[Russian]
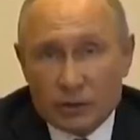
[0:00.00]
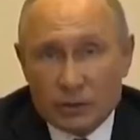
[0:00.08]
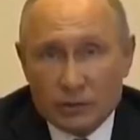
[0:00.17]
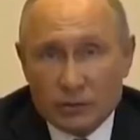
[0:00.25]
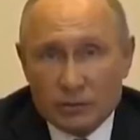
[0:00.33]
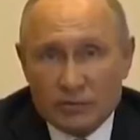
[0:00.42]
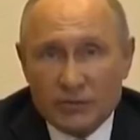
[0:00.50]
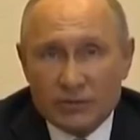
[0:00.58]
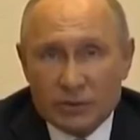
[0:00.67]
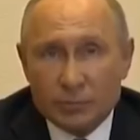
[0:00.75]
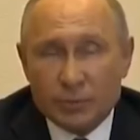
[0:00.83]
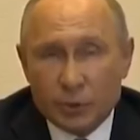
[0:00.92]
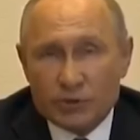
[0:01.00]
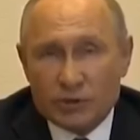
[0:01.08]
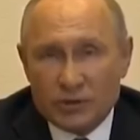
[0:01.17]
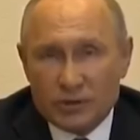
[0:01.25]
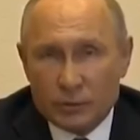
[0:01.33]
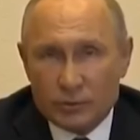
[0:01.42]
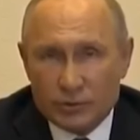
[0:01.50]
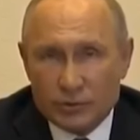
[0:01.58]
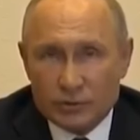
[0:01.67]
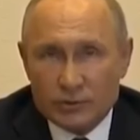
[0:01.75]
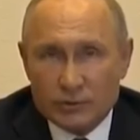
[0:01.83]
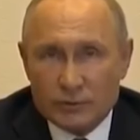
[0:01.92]
Конечно, мы все просто
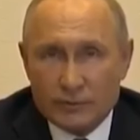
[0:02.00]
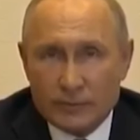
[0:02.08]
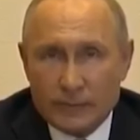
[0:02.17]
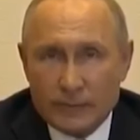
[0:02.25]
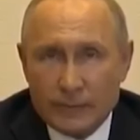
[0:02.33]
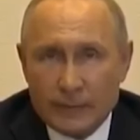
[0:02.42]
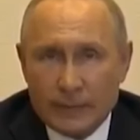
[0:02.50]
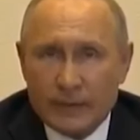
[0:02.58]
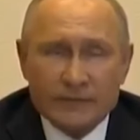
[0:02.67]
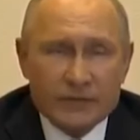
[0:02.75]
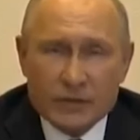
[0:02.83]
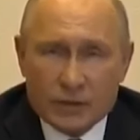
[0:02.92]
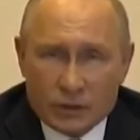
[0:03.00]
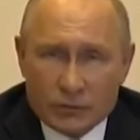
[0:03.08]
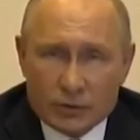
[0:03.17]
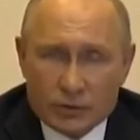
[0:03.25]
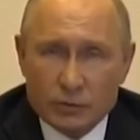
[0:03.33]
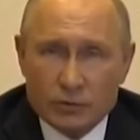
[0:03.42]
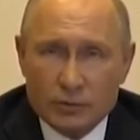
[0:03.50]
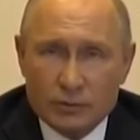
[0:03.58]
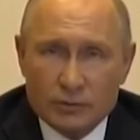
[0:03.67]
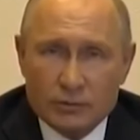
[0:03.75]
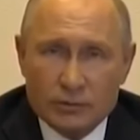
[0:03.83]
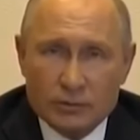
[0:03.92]
соскучились. Все этого ждут.
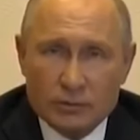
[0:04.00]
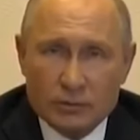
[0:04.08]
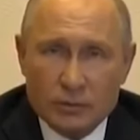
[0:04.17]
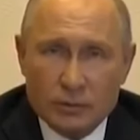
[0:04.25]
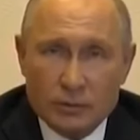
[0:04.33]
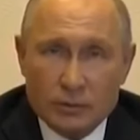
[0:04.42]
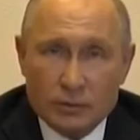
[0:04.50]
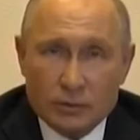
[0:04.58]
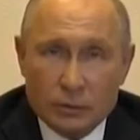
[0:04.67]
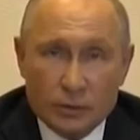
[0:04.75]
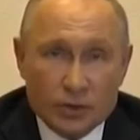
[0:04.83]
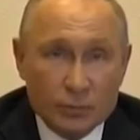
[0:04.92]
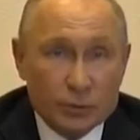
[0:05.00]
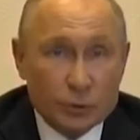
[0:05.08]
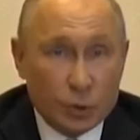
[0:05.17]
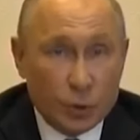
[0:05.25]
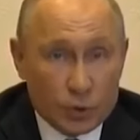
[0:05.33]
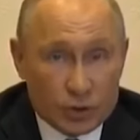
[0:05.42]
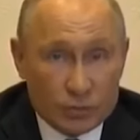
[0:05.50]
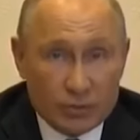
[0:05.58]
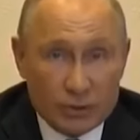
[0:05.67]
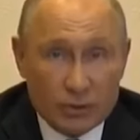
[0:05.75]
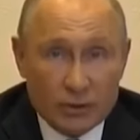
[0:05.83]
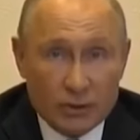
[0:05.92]
Но чем строже
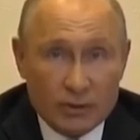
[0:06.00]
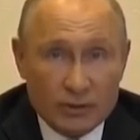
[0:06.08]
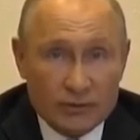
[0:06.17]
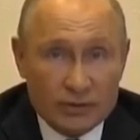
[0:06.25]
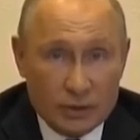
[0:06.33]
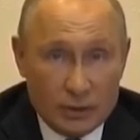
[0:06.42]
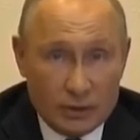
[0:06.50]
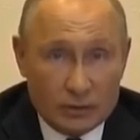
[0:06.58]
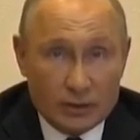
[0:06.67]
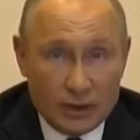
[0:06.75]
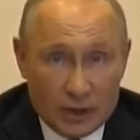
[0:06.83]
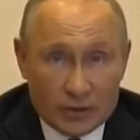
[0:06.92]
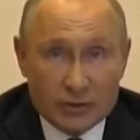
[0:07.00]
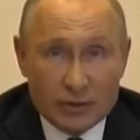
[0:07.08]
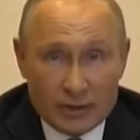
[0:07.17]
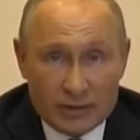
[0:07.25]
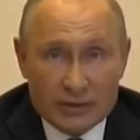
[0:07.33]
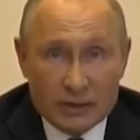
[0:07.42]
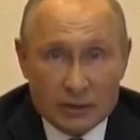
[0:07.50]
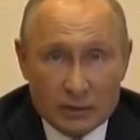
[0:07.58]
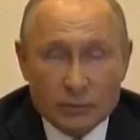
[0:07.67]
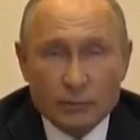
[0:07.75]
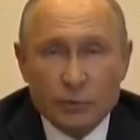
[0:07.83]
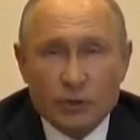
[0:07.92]
мы, все граждане России,
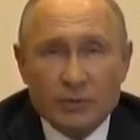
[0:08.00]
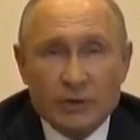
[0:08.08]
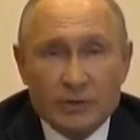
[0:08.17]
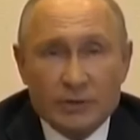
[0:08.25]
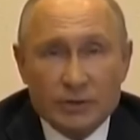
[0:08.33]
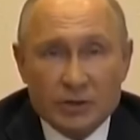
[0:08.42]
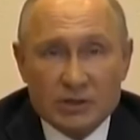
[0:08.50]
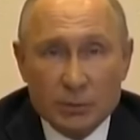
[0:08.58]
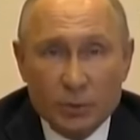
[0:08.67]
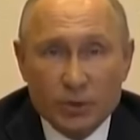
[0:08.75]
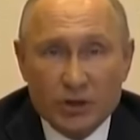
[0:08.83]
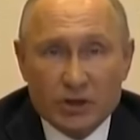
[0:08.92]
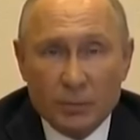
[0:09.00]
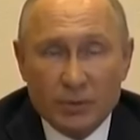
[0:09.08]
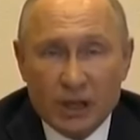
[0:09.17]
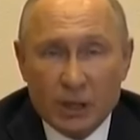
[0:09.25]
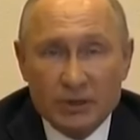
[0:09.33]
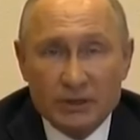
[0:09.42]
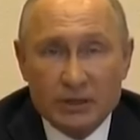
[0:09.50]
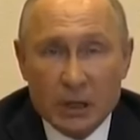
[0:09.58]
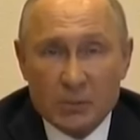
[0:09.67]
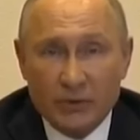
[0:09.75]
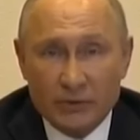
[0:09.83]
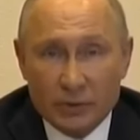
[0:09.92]
будем сейчас соблюдать необходимые
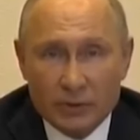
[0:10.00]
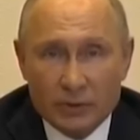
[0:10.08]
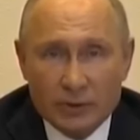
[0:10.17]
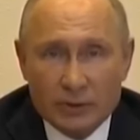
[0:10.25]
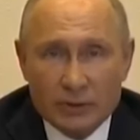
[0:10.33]
требования,